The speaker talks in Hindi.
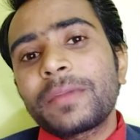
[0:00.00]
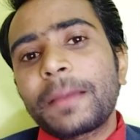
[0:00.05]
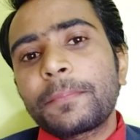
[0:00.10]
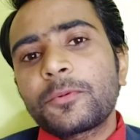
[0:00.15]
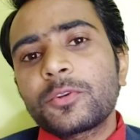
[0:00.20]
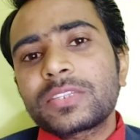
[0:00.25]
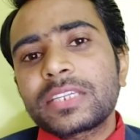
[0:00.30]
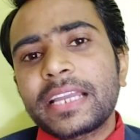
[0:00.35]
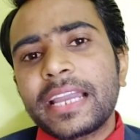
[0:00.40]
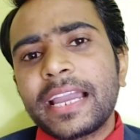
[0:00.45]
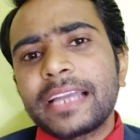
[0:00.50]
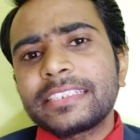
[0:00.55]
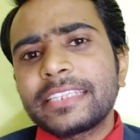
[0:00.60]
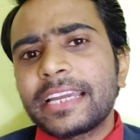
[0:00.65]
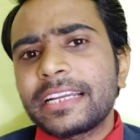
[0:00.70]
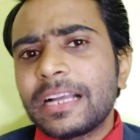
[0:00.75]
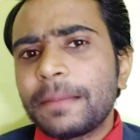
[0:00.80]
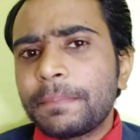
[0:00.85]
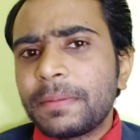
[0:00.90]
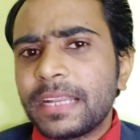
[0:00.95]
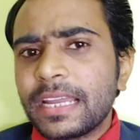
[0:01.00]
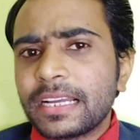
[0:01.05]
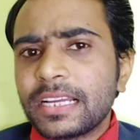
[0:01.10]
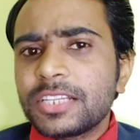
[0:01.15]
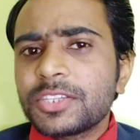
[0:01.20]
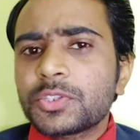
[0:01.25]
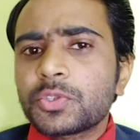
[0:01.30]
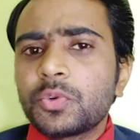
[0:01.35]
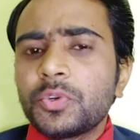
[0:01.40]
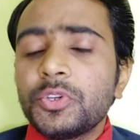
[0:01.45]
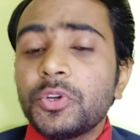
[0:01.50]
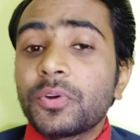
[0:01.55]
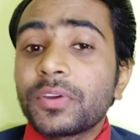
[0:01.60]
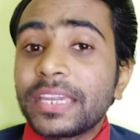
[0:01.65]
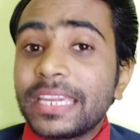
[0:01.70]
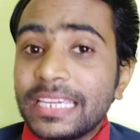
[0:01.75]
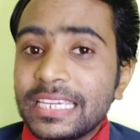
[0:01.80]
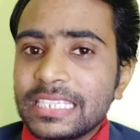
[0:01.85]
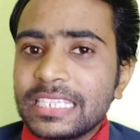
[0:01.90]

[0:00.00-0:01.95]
में आपको सिखाया जाएगा पिनाकल स्टूडियो के